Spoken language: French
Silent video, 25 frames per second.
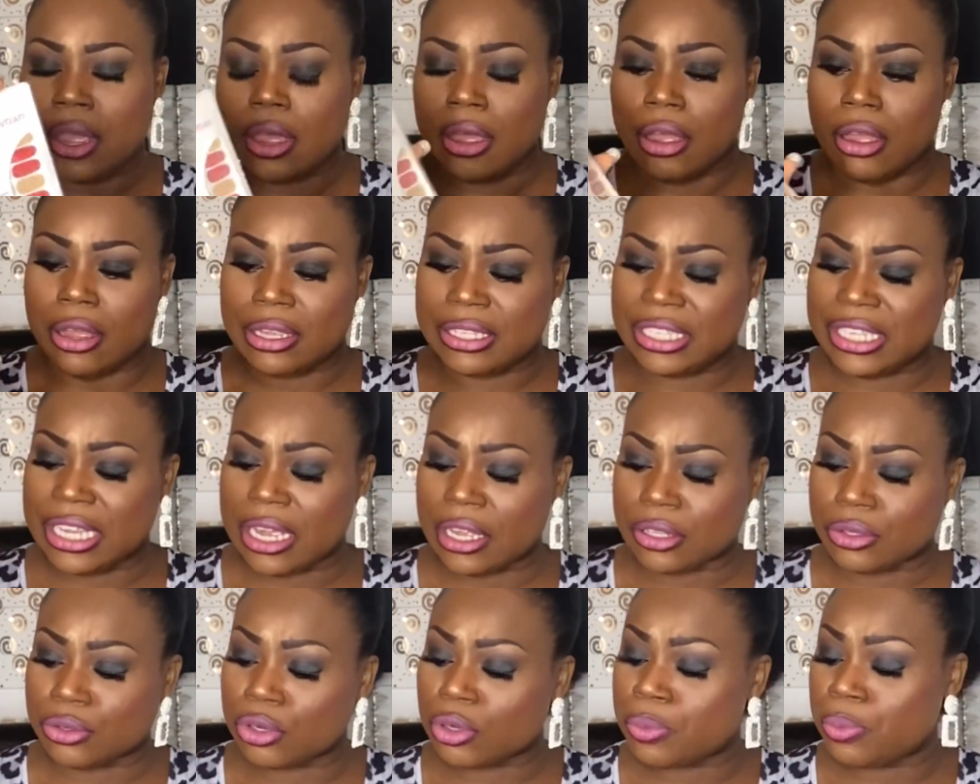c'est
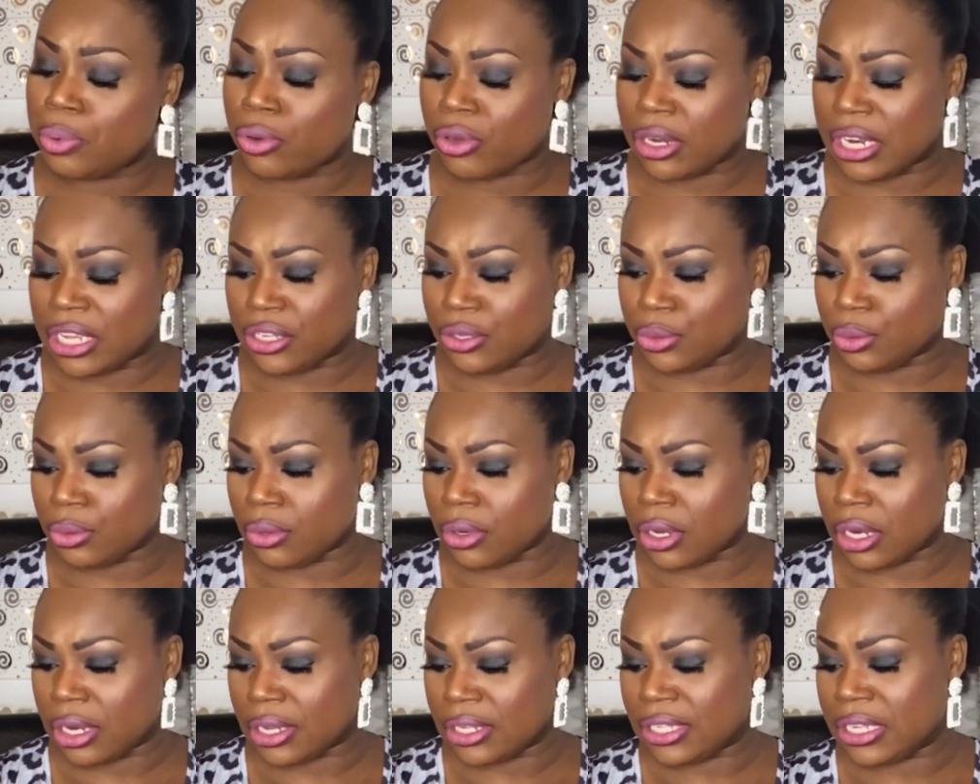un truc pour les
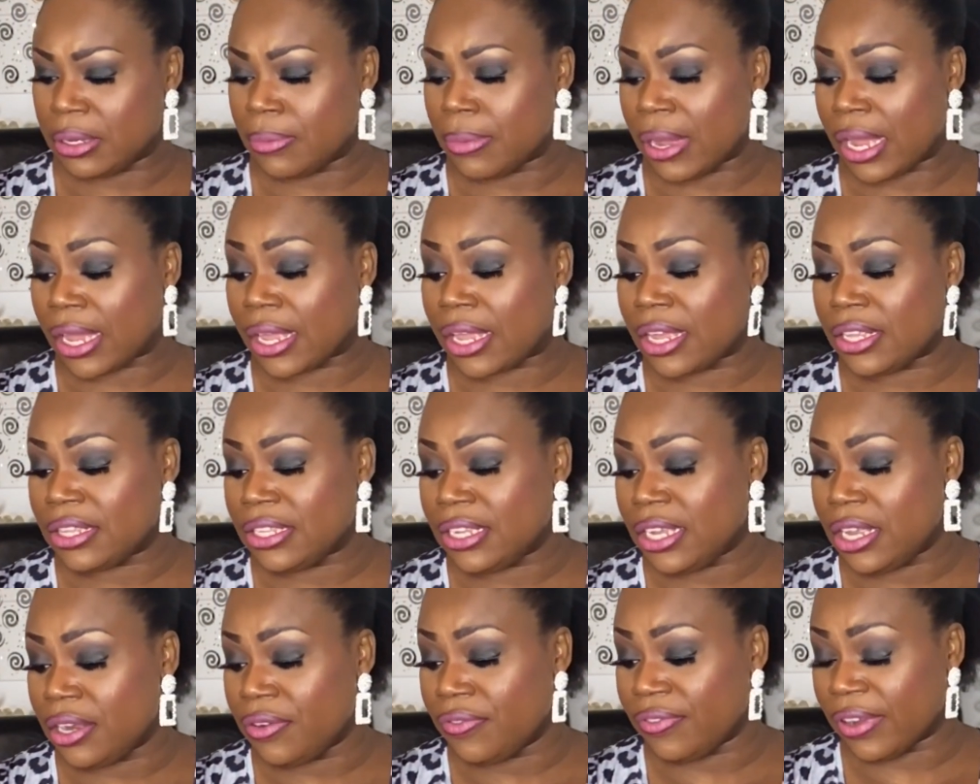ongles. C'est marqué
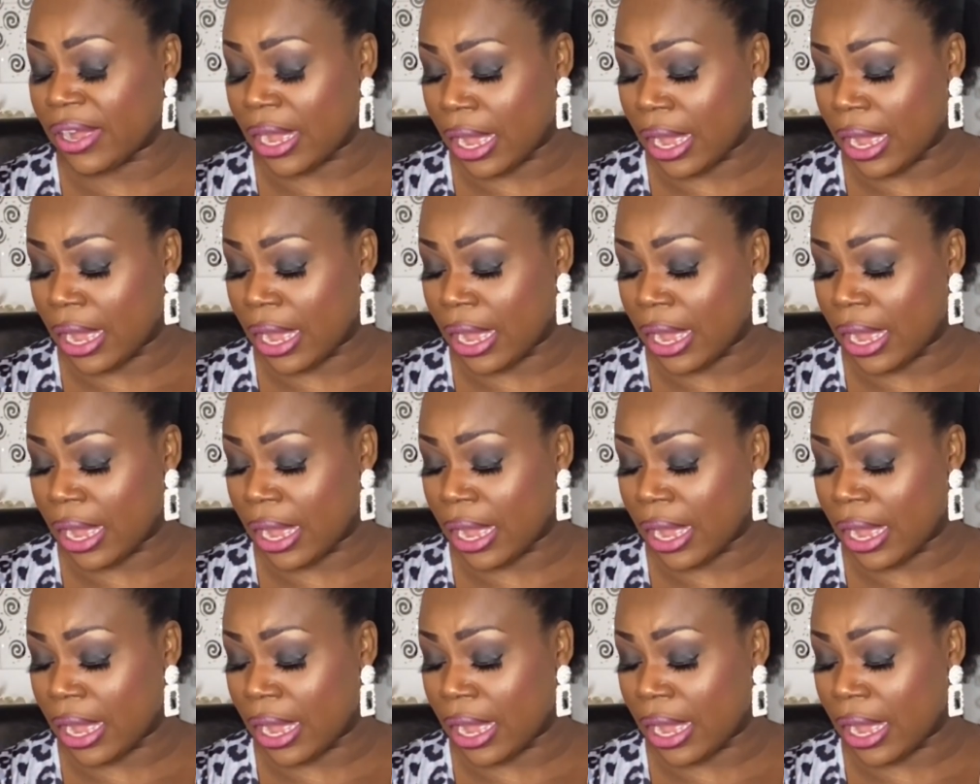Nil